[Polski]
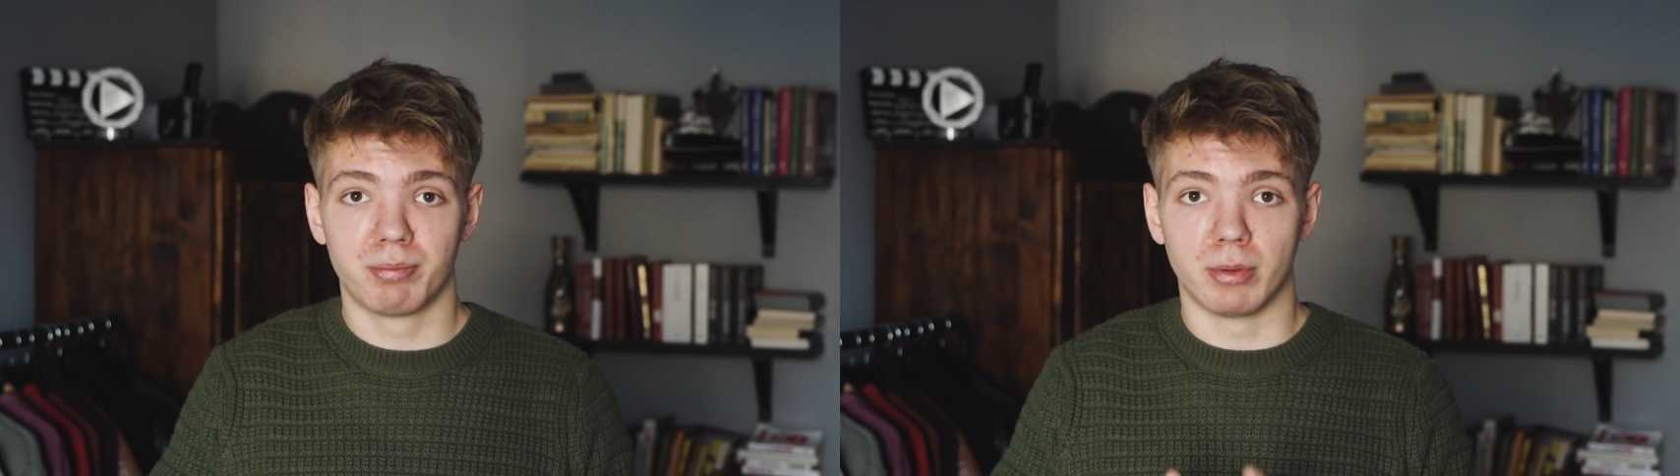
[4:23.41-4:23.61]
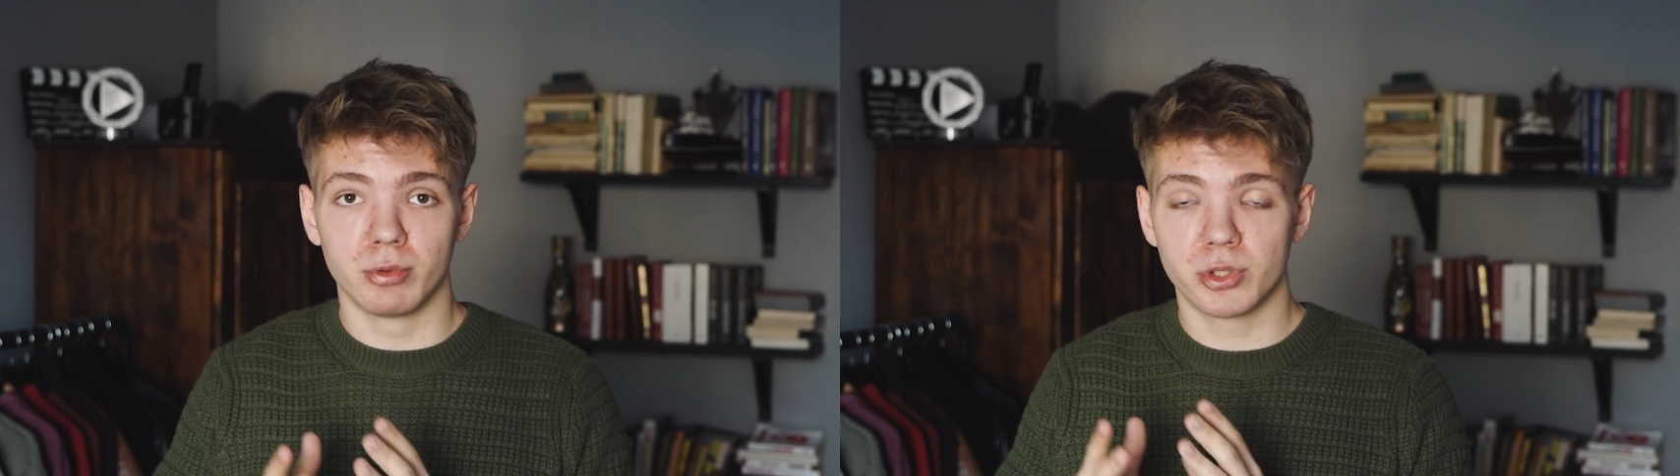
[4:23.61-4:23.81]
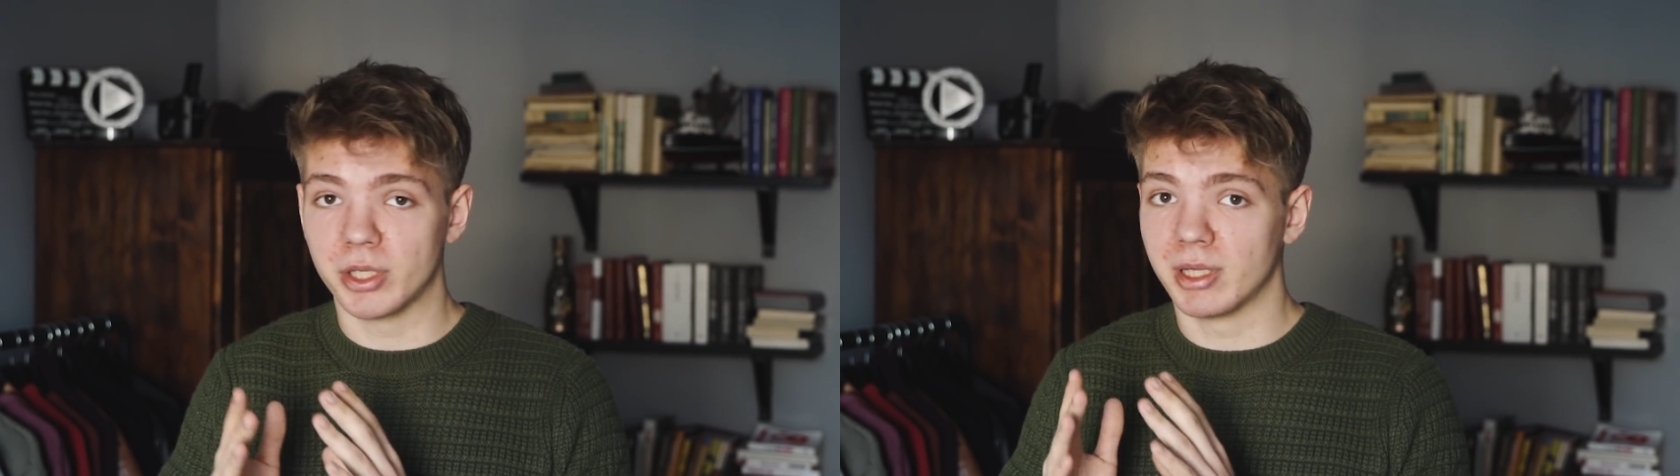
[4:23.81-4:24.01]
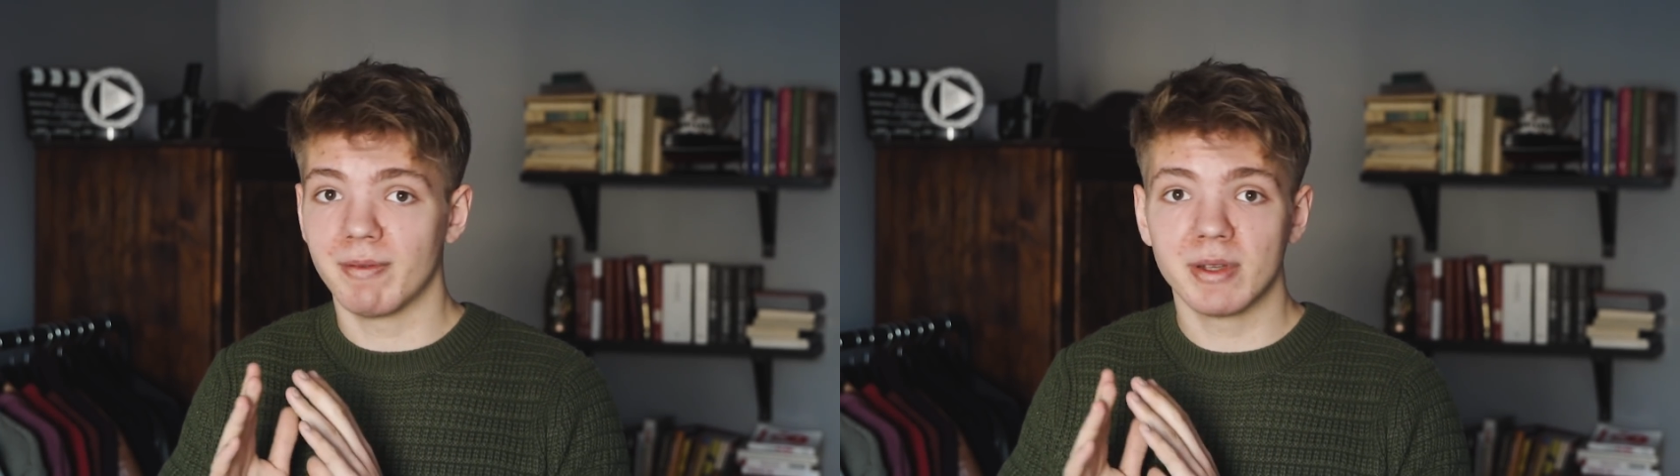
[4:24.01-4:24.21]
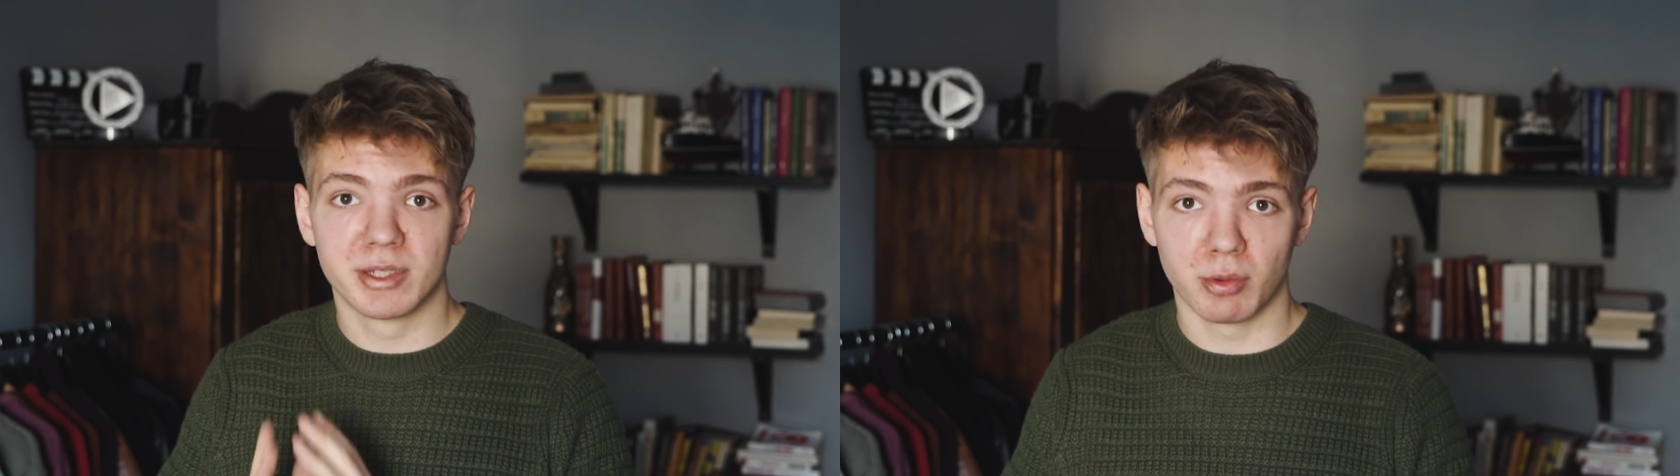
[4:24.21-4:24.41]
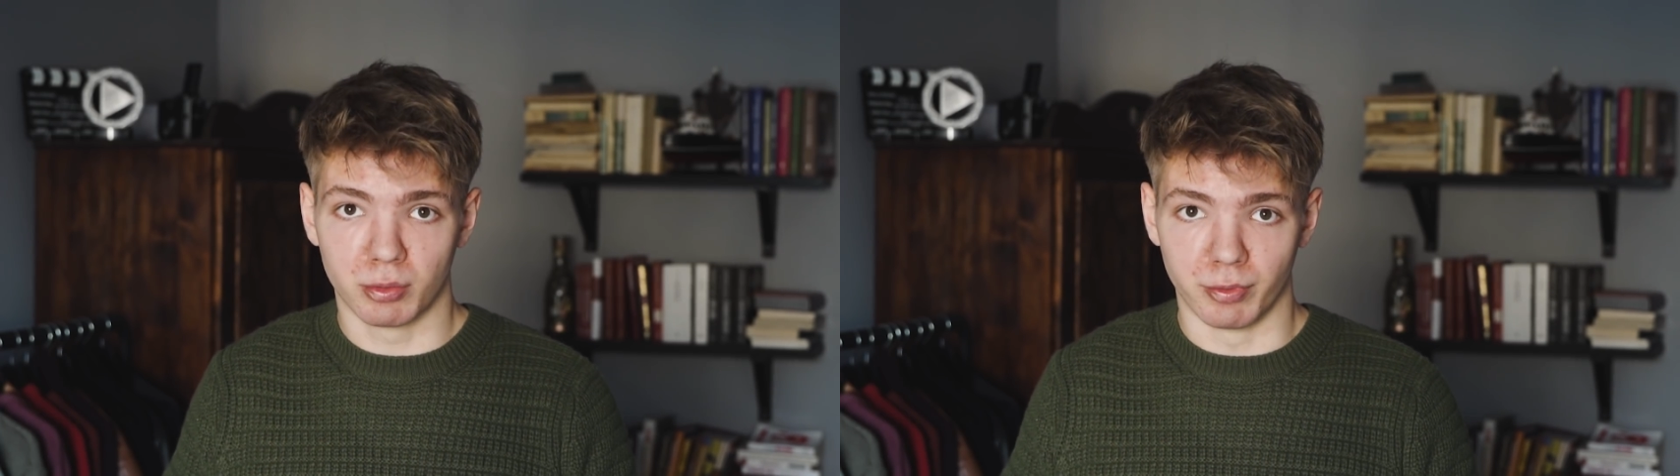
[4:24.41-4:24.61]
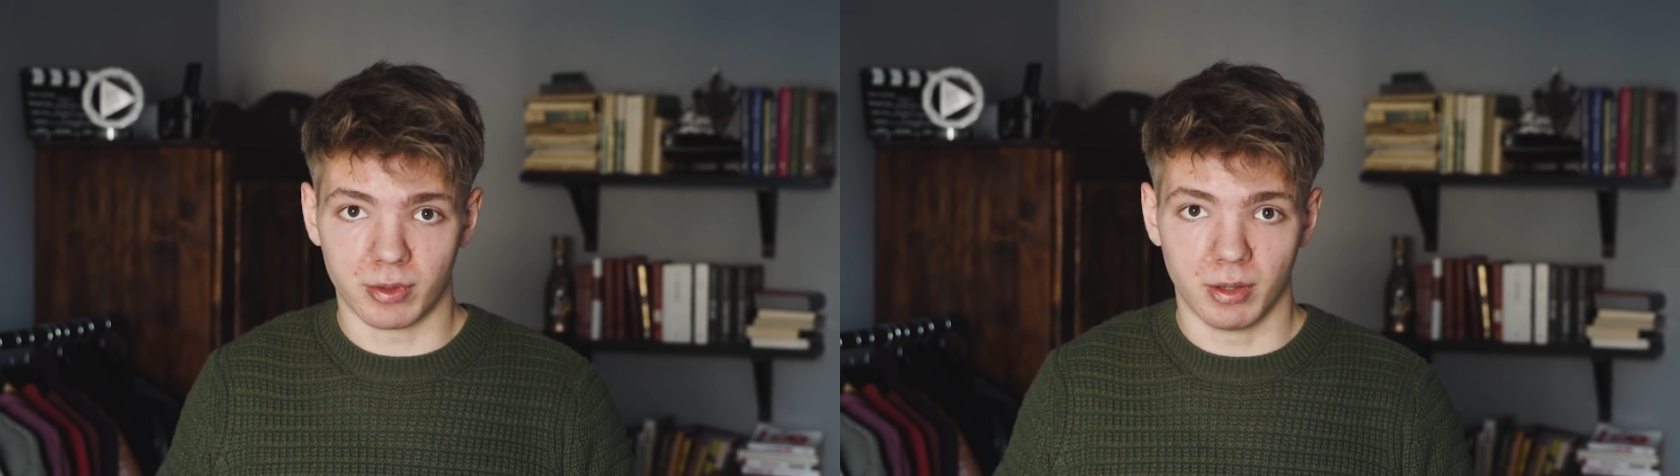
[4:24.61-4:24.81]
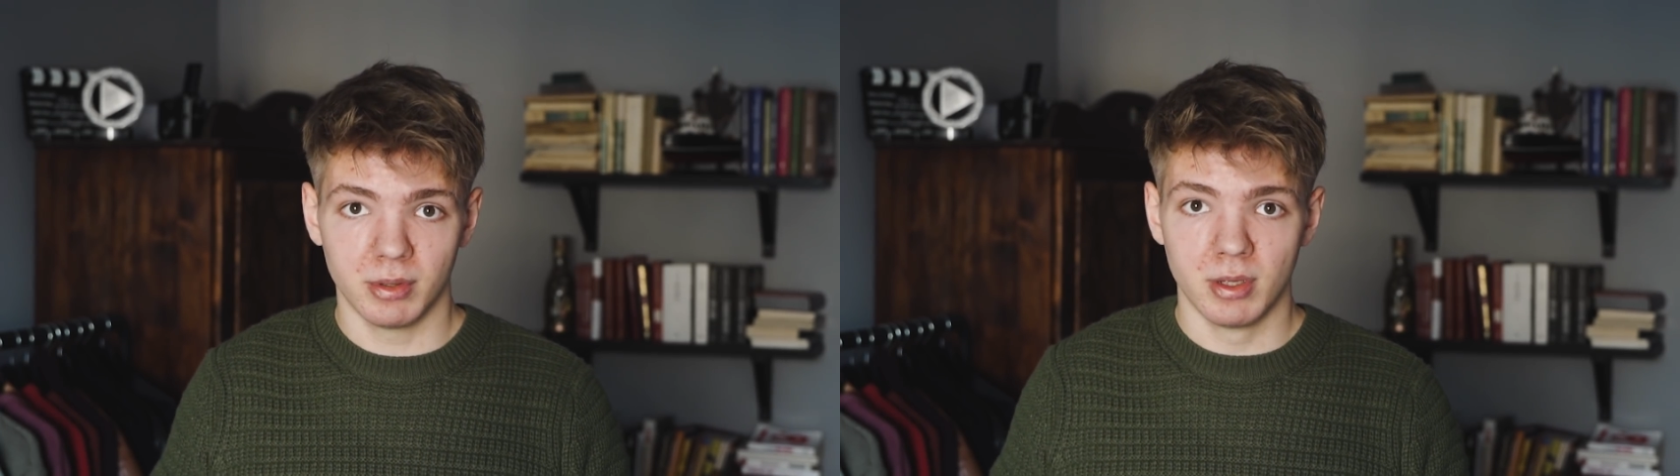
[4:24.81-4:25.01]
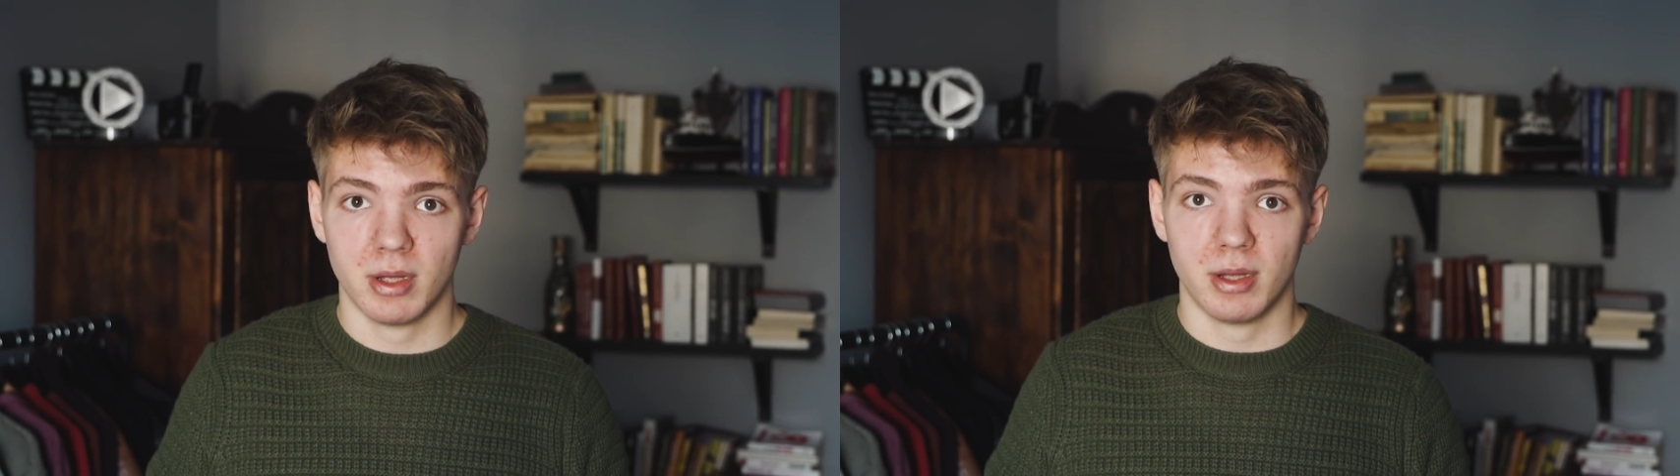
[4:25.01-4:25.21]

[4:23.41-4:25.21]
pomóżcie nawet złotówką.